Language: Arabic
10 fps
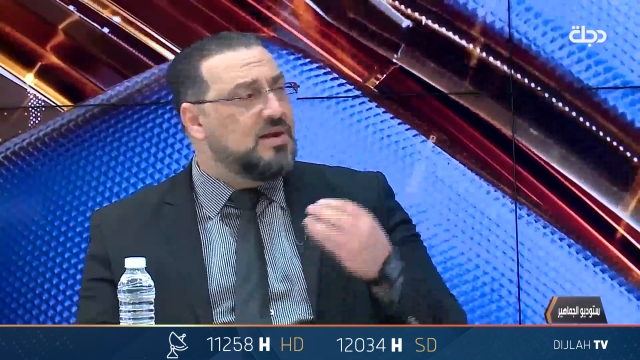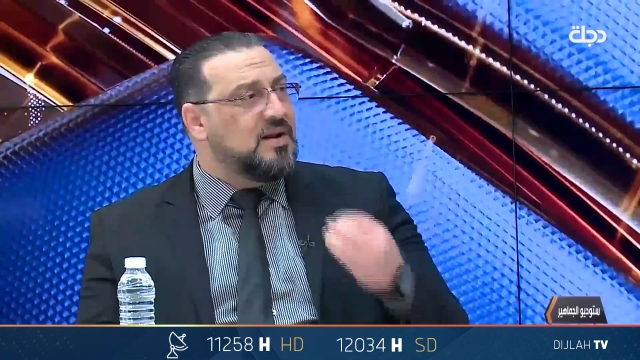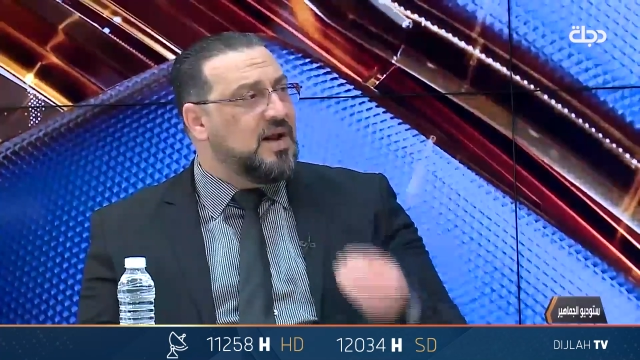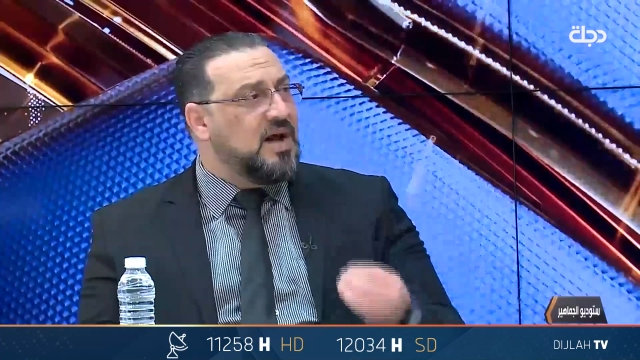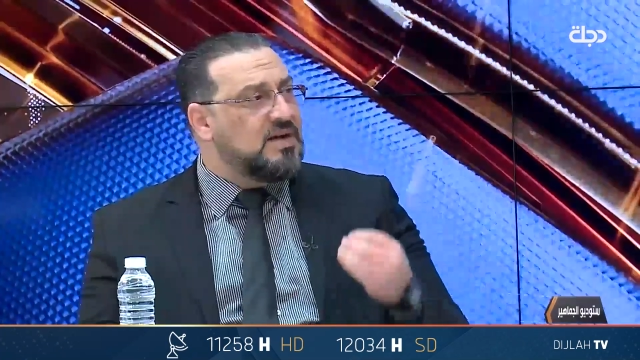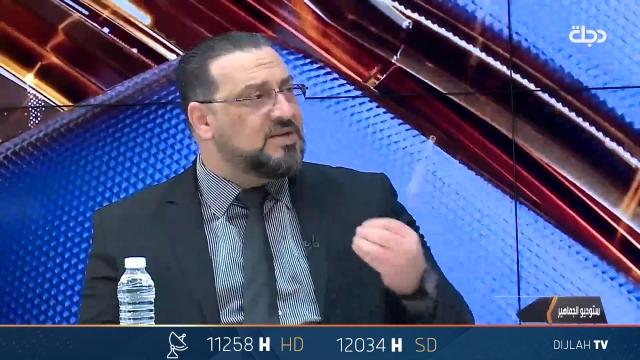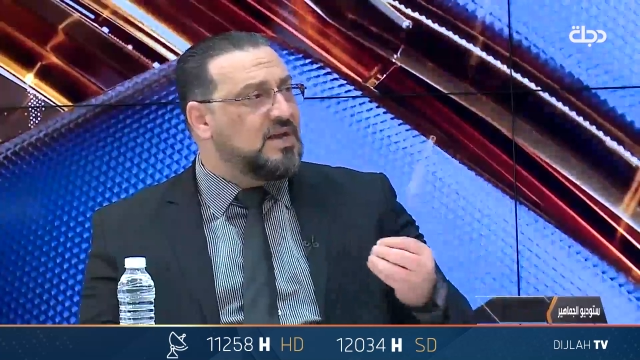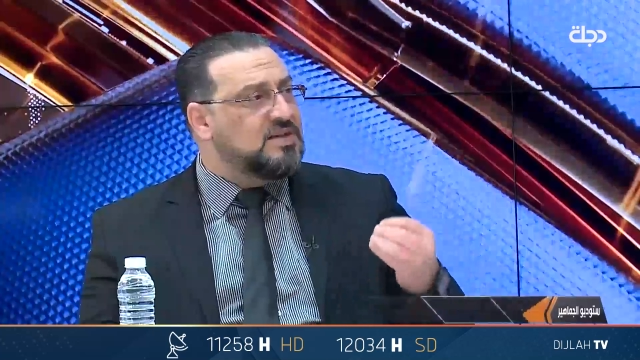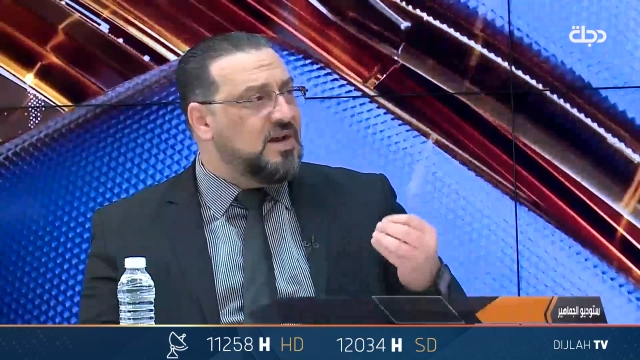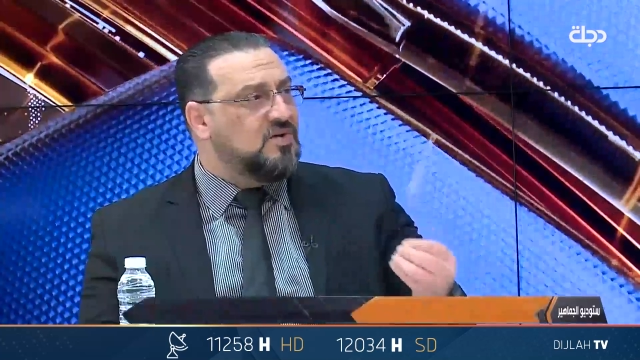لا
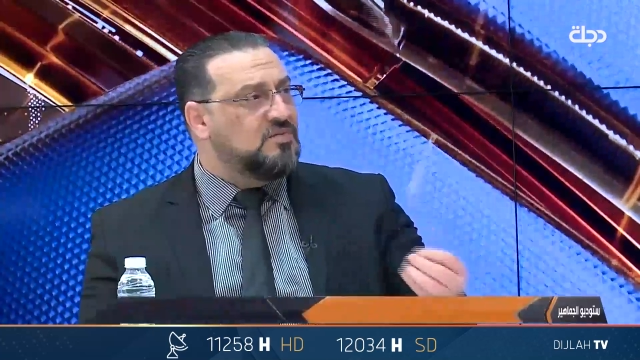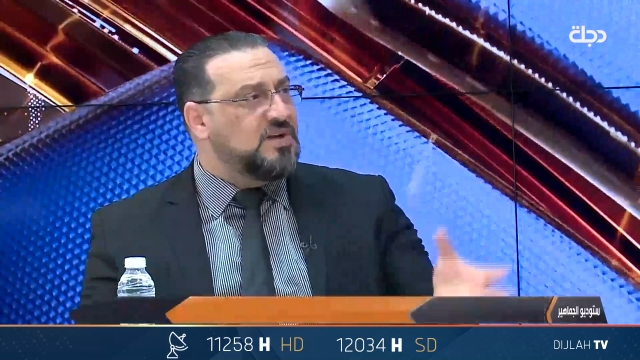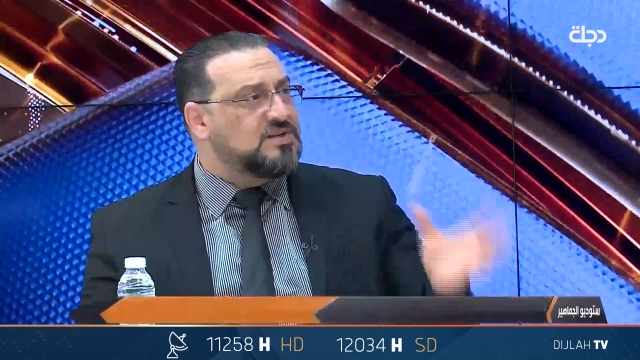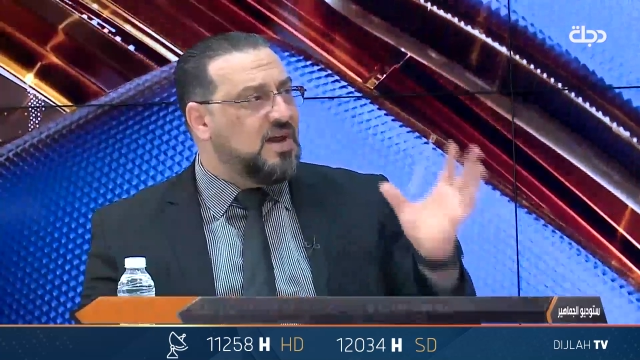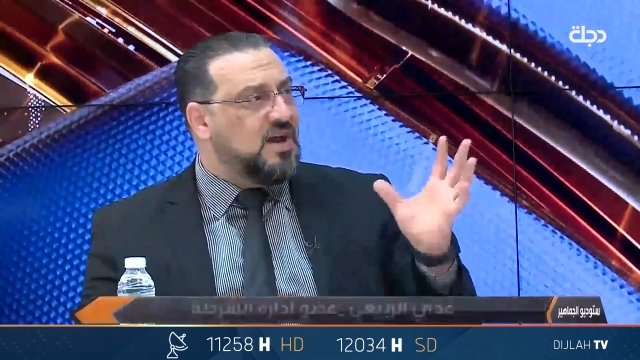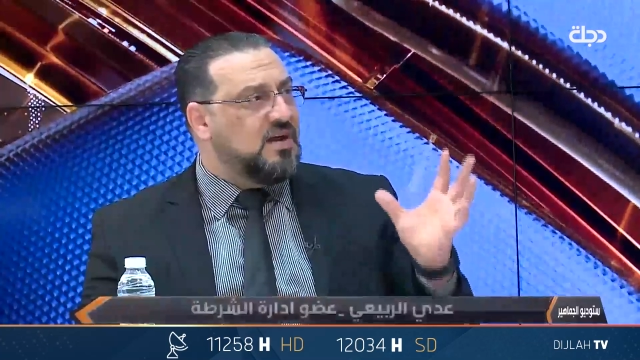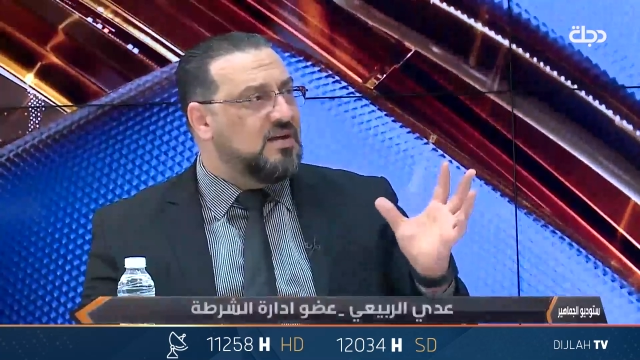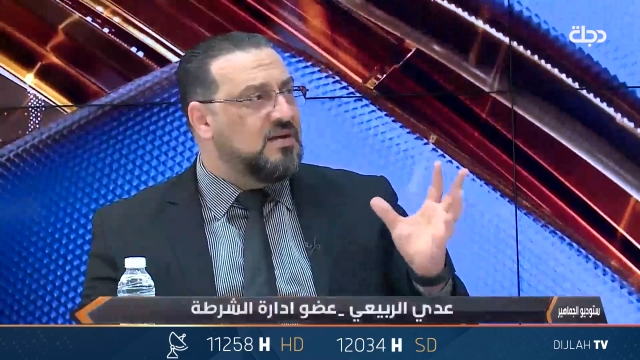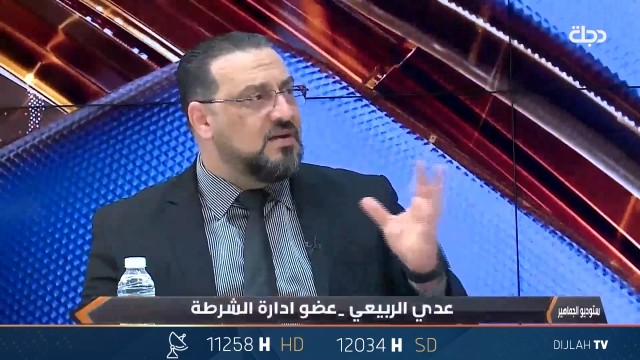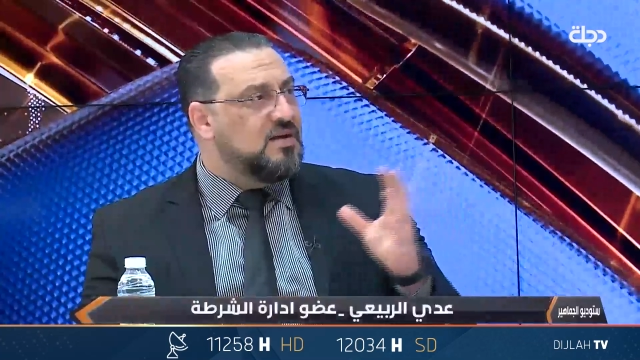اساس له من الصحه
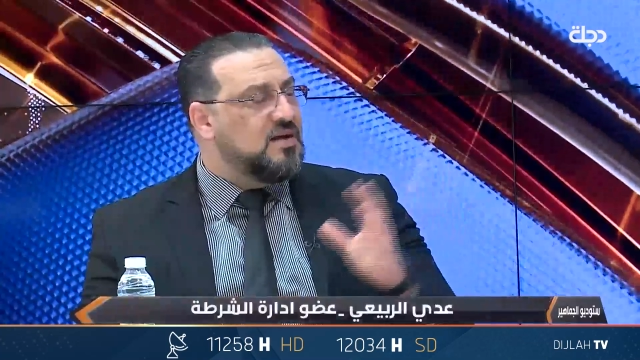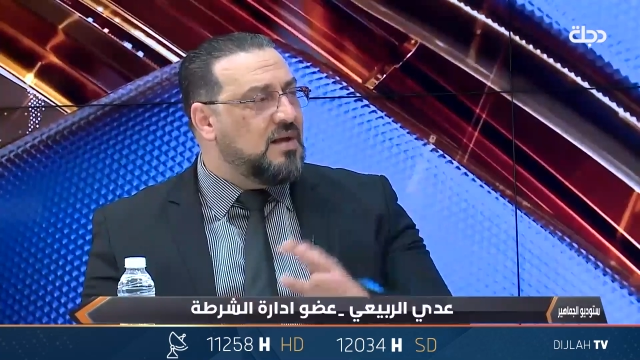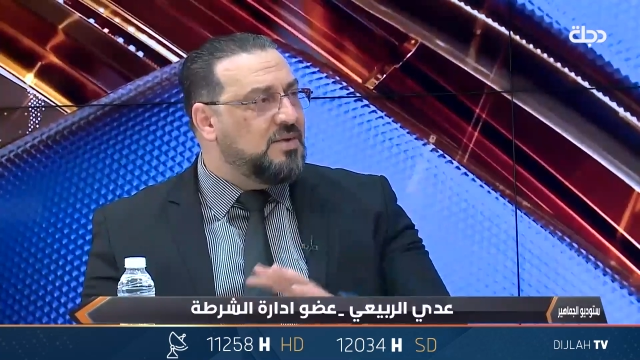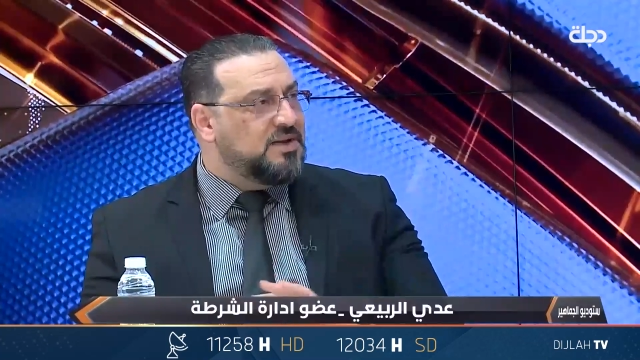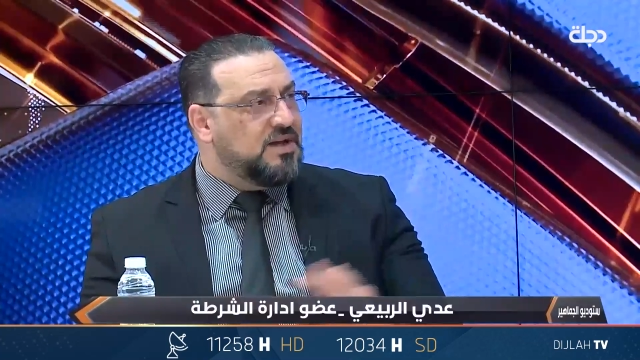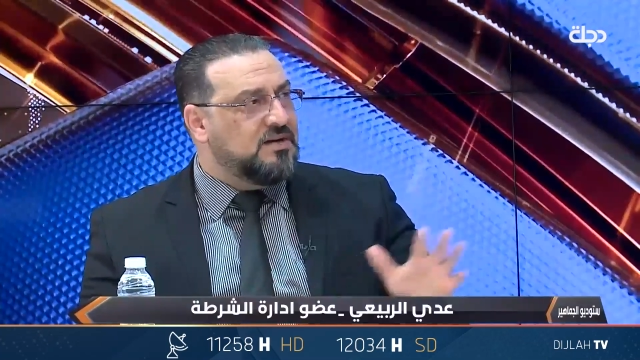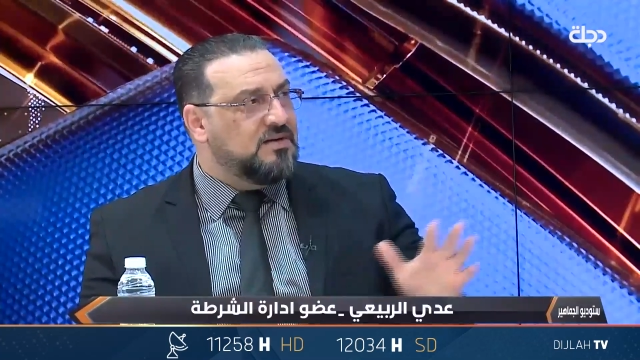ابدا